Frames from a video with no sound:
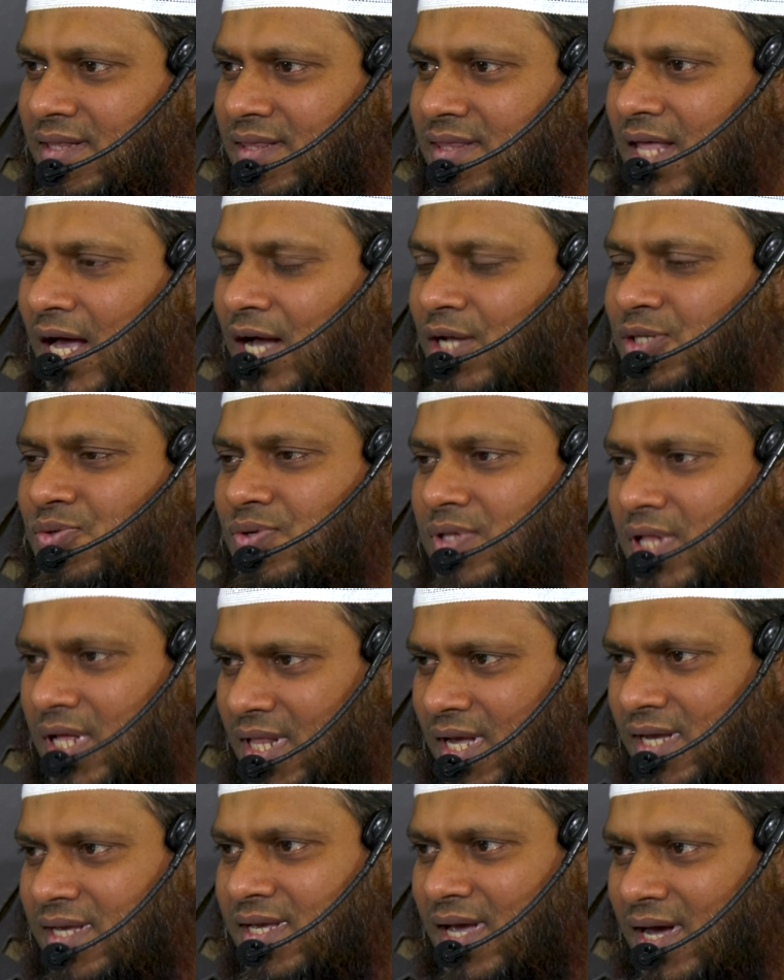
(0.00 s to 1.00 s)
तहजद
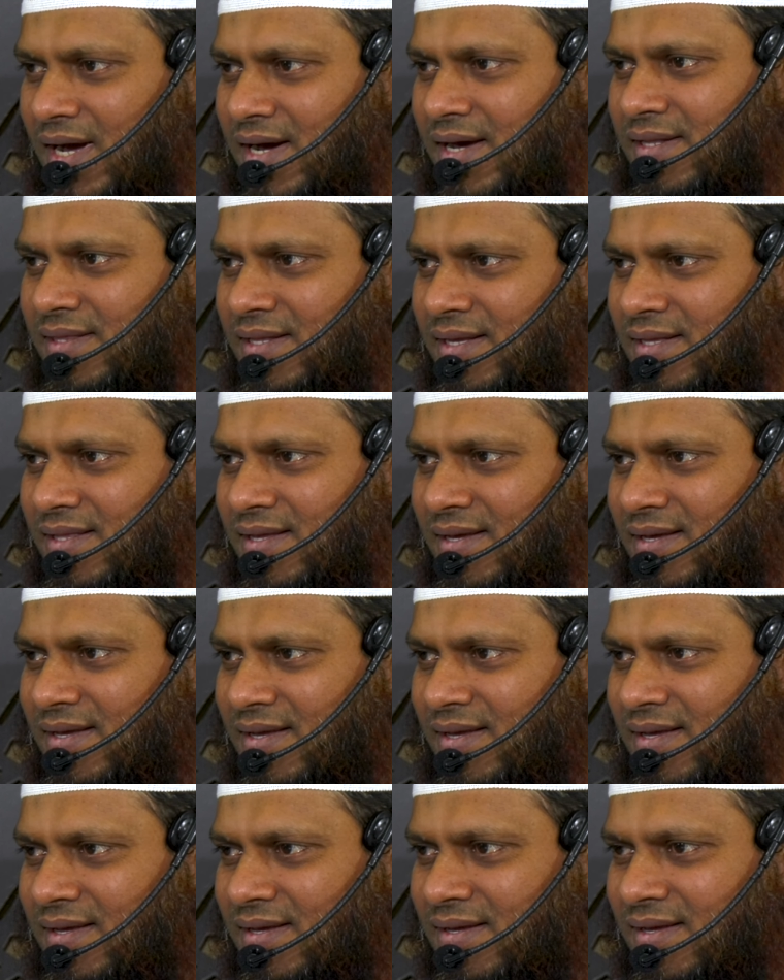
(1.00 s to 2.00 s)
अदा किया करते थे
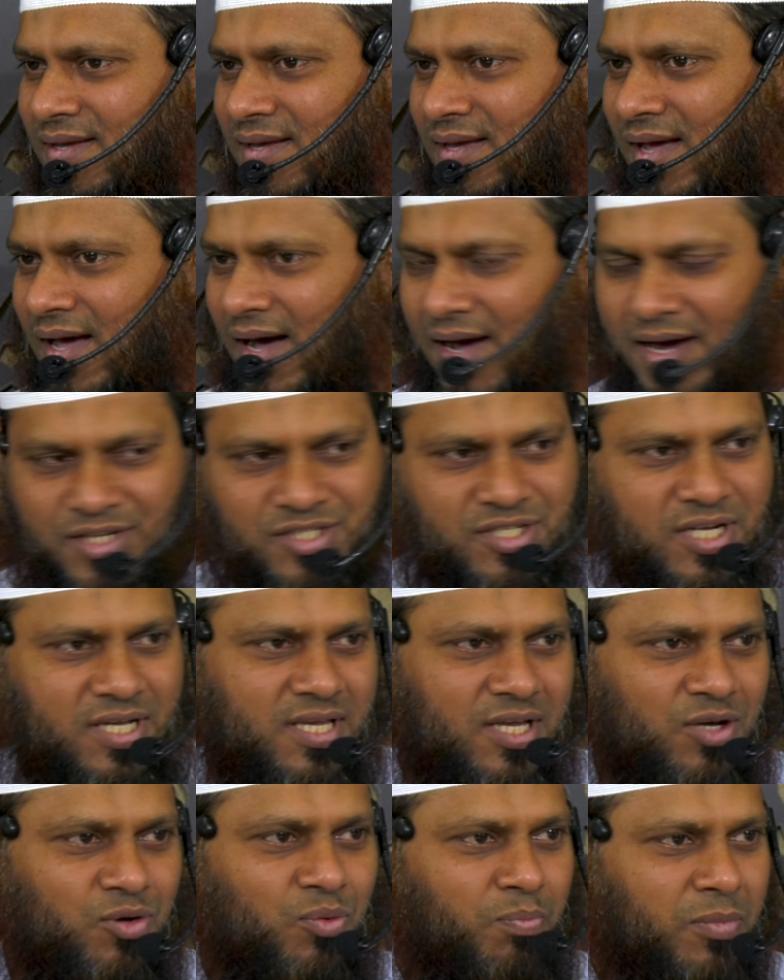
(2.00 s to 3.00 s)
अगरचे
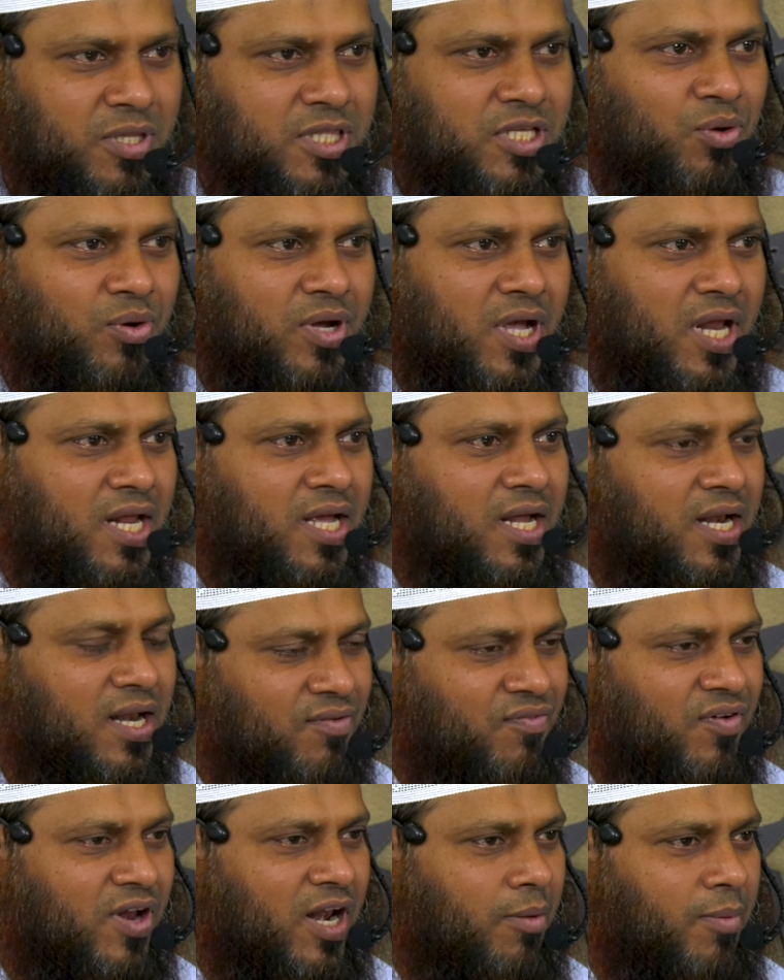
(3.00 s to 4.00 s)
की उम्मतियों के लिए
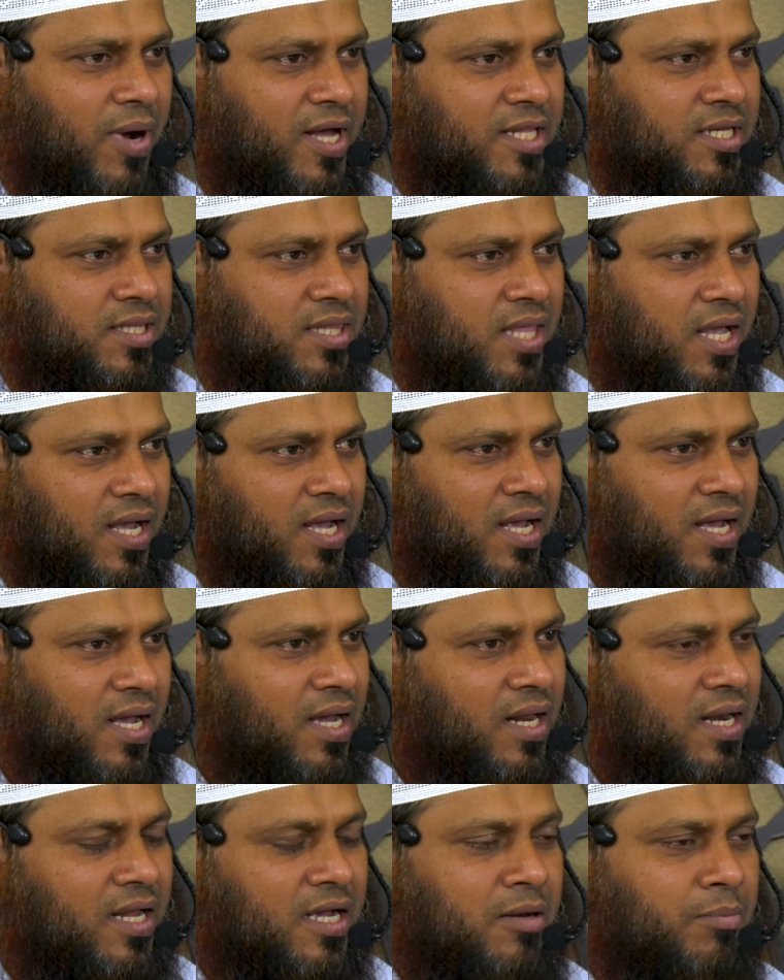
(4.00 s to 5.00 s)
नफल इबादत है
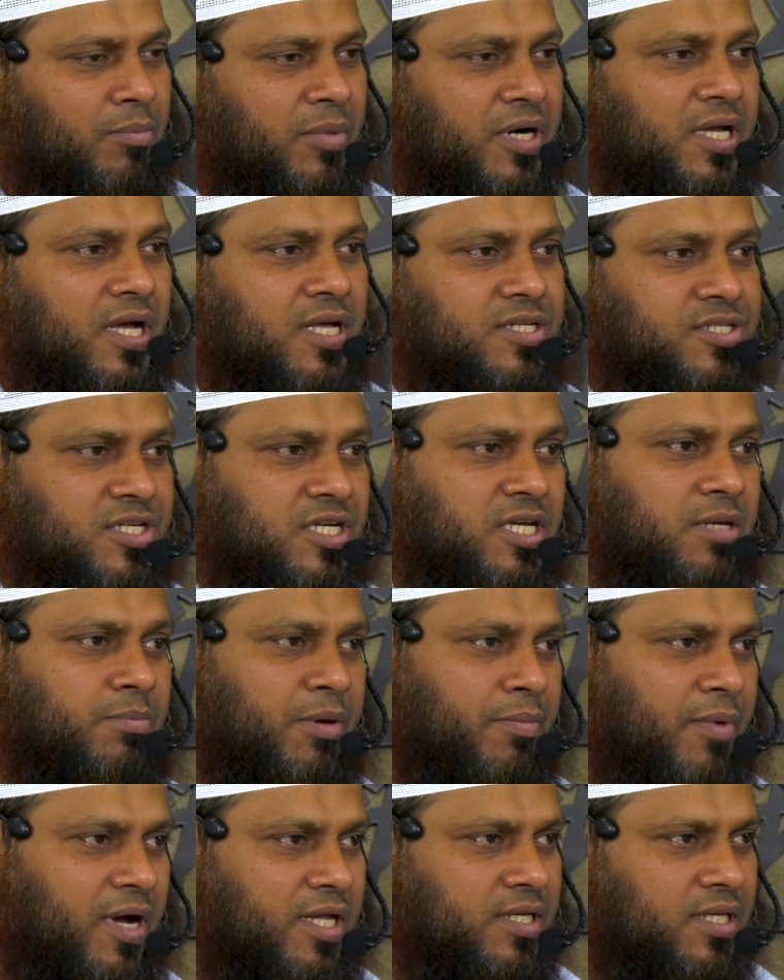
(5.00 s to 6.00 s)
लेकिन बड़ी अजीम
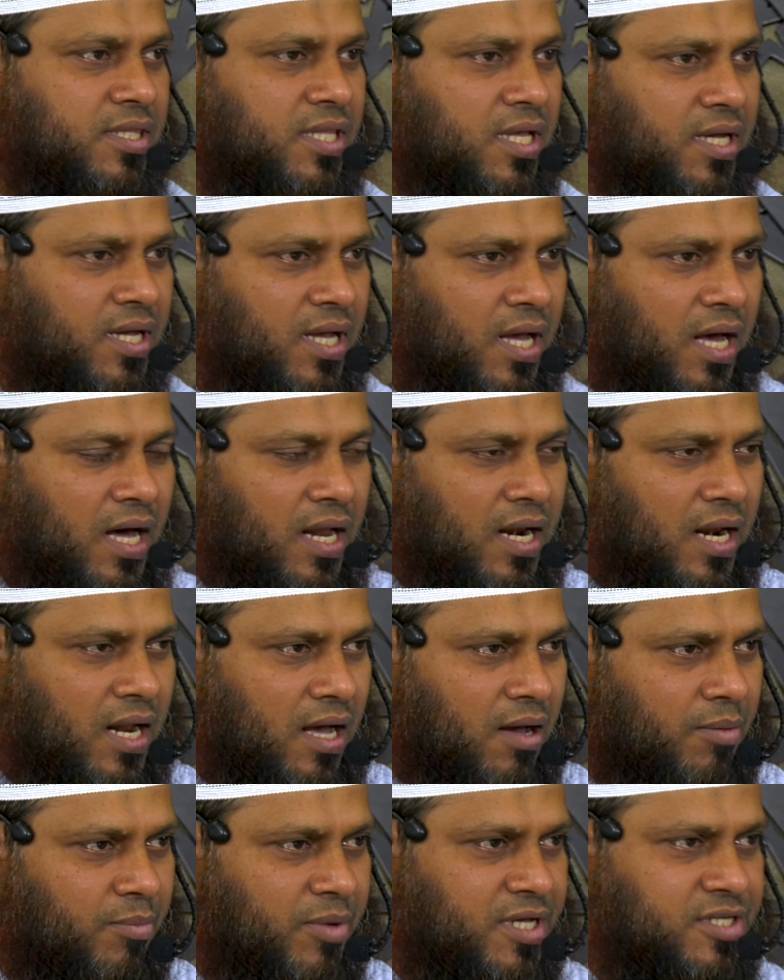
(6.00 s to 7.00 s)
इबादत है अल्लाह
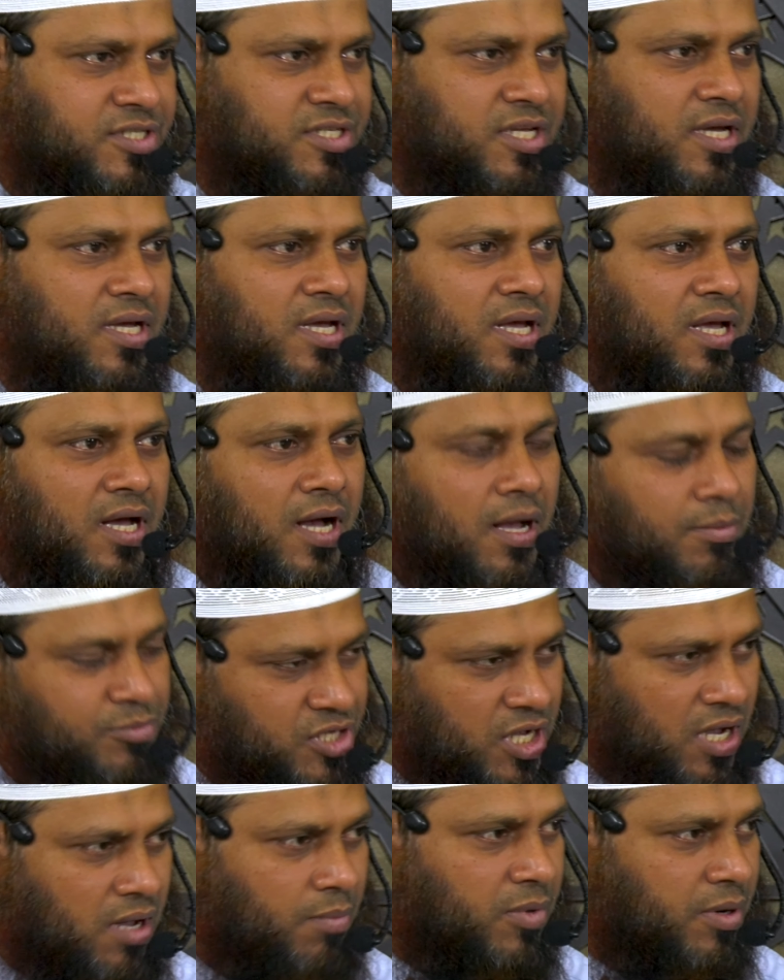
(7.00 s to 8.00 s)
हमें इसे कम
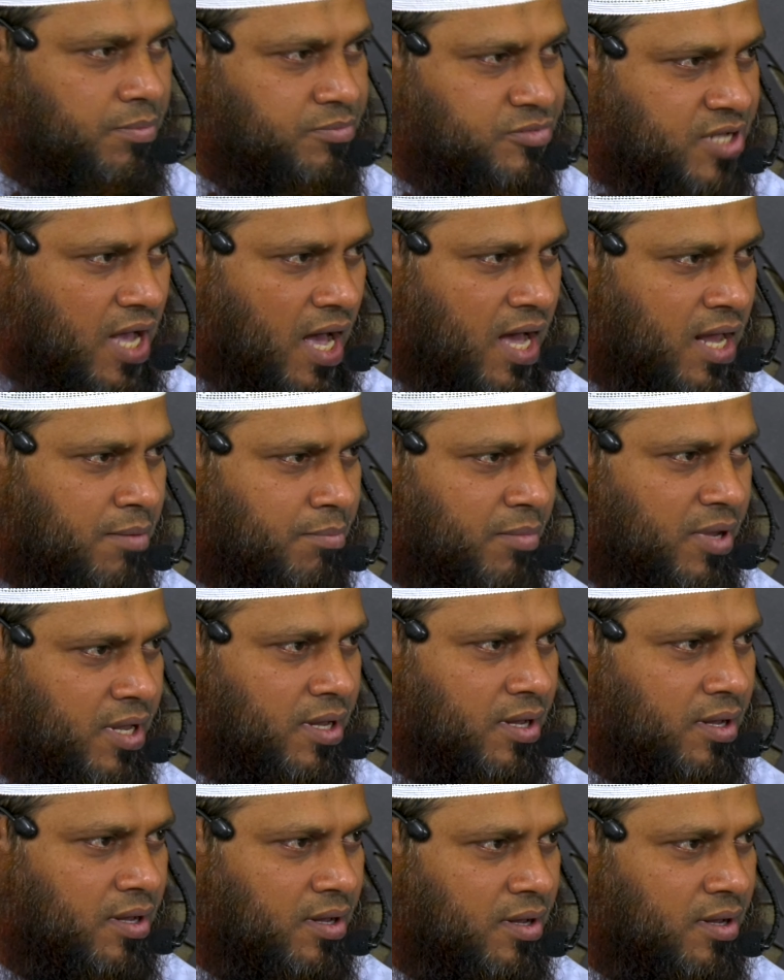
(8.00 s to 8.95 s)
से कम रमज़ान में